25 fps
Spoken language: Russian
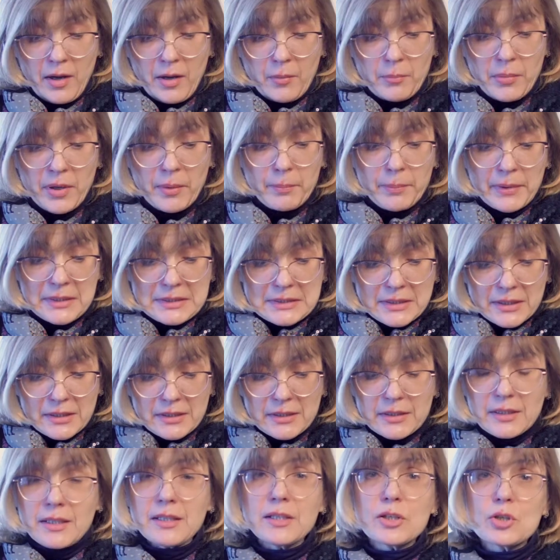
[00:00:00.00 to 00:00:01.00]
пропадал
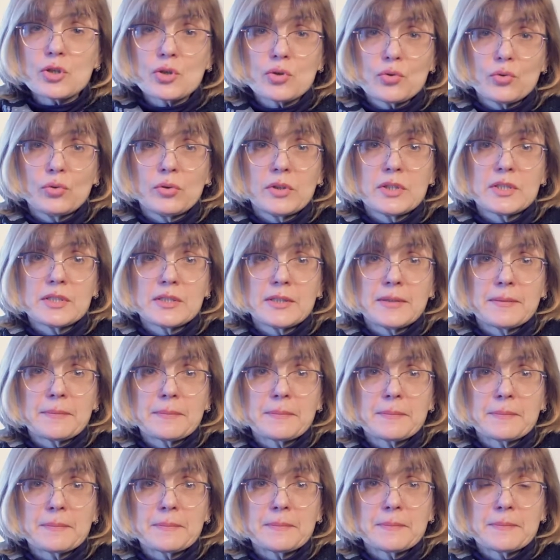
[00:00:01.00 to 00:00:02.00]
и нашелся».
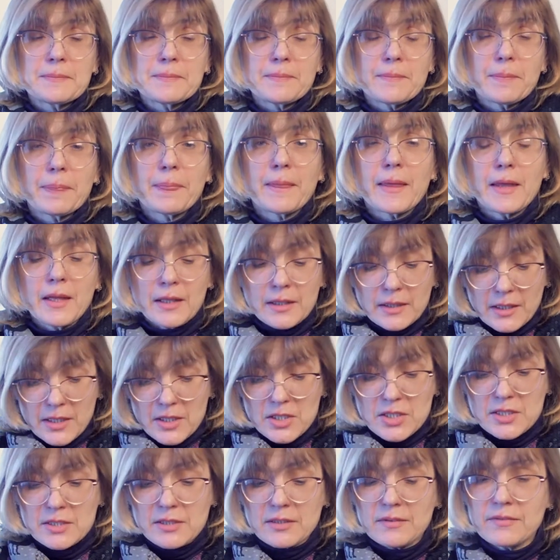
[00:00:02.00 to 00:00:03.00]
И
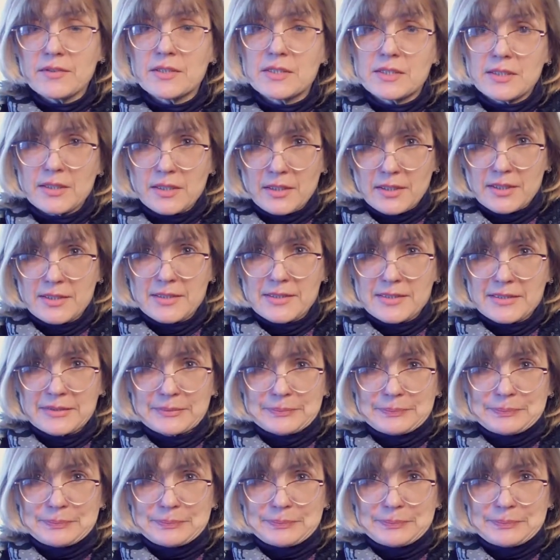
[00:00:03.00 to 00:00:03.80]
начали веселиться.